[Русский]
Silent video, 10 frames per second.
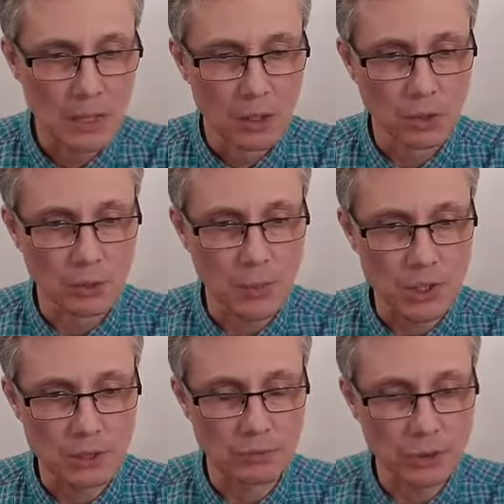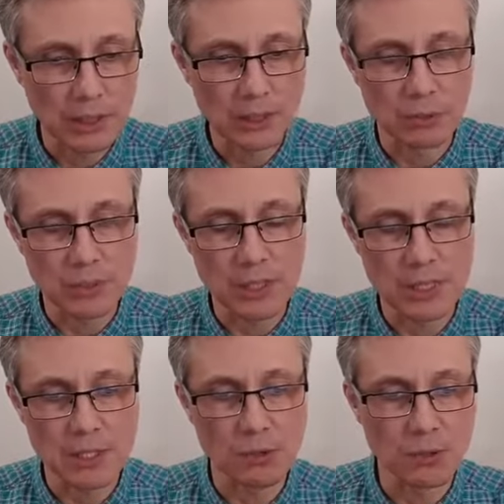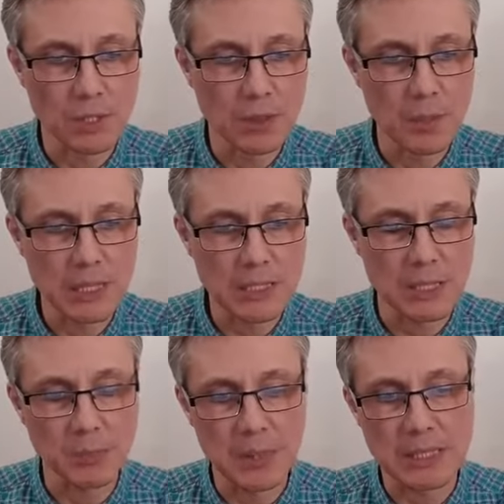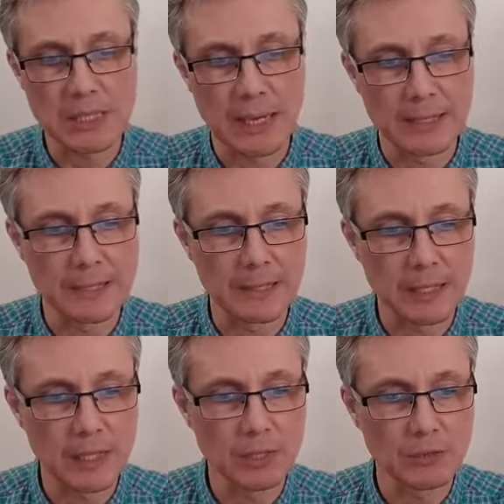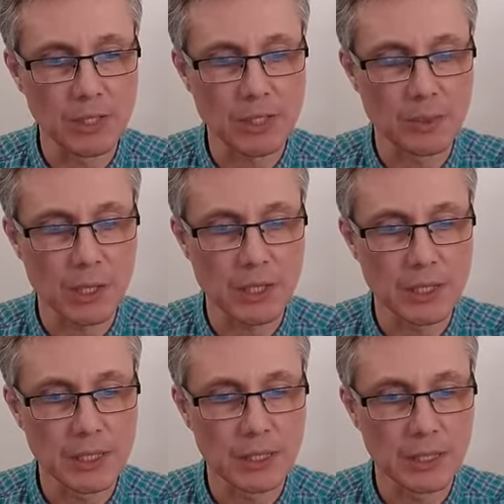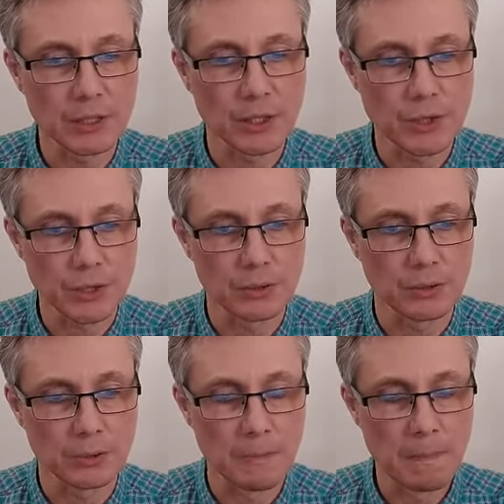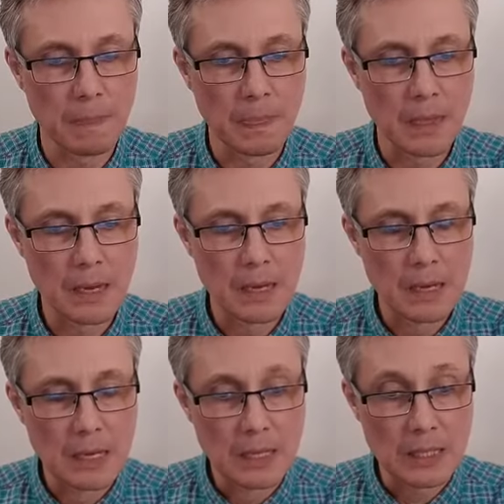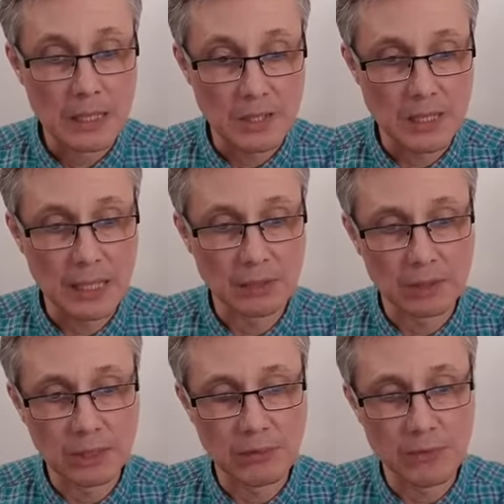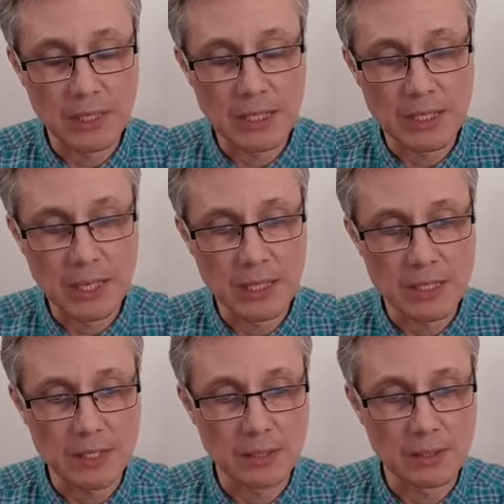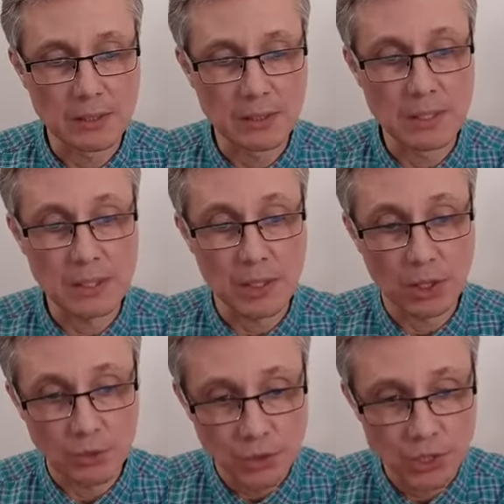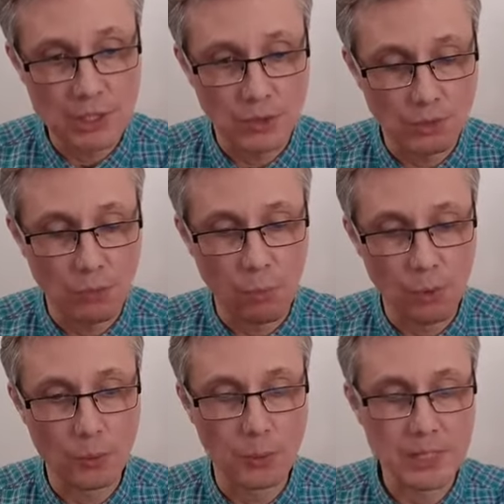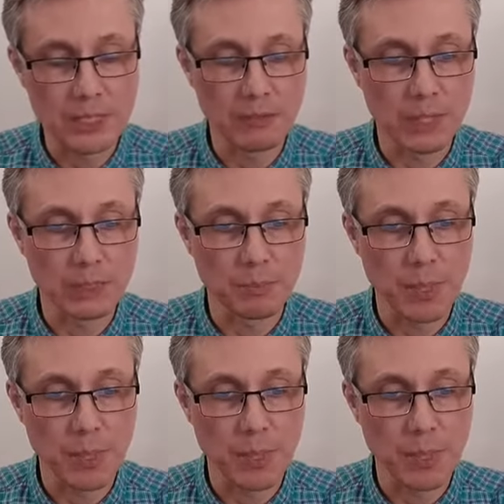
Он пишет, вот наткнулся на сложное место Писания. Какие твои соображения на этот счет? Из данного отрывка нельзя ли не заключить, что Бог призывает к